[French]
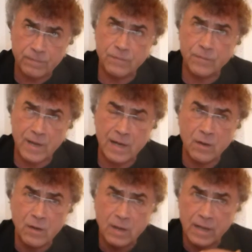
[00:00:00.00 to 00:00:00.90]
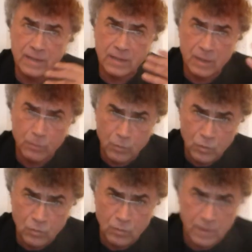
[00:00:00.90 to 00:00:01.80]
valeurs, à ses
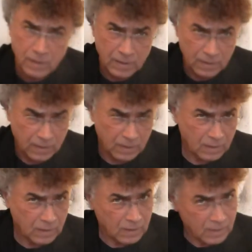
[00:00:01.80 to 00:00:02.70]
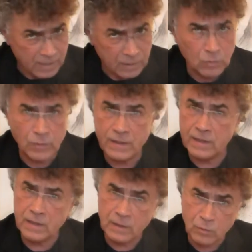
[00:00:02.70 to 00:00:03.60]
besoins, est
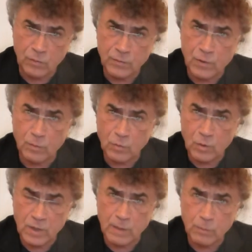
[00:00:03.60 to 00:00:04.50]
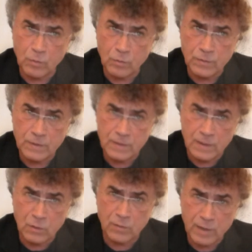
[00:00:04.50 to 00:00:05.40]
aussi une forme de réponse
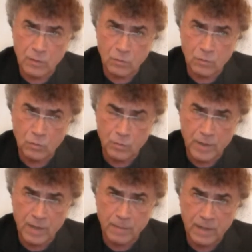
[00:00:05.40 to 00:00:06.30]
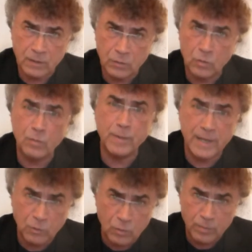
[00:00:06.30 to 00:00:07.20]
et devrait nous, permettre de ne
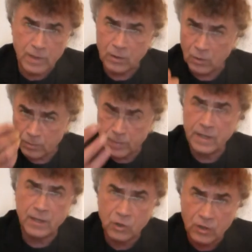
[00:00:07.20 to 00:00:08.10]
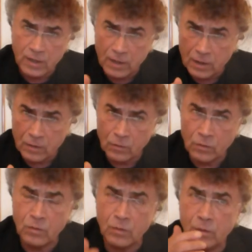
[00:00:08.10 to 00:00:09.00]
pas tomber dans le piège
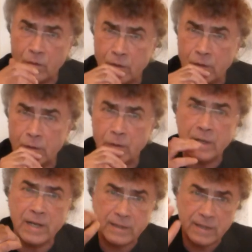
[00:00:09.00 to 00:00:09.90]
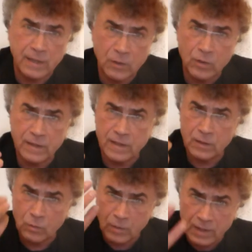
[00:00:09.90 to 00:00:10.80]
de euh,
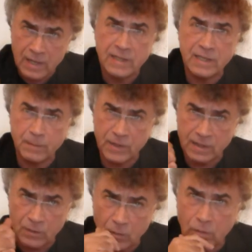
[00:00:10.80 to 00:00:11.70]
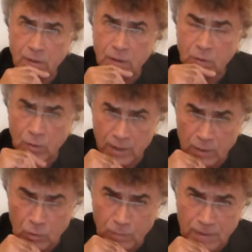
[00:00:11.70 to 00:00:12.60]
l'intériorisation et de l'acceptation de la
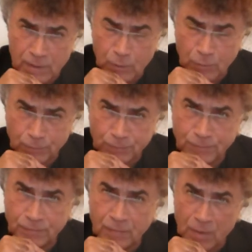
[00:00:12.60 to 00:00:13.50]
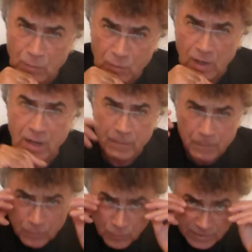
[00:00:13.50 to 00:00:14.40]
soumission. Voilà
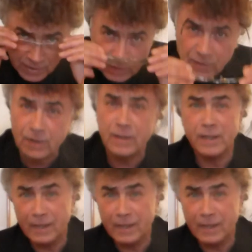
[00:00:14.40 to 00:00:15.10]
pour cette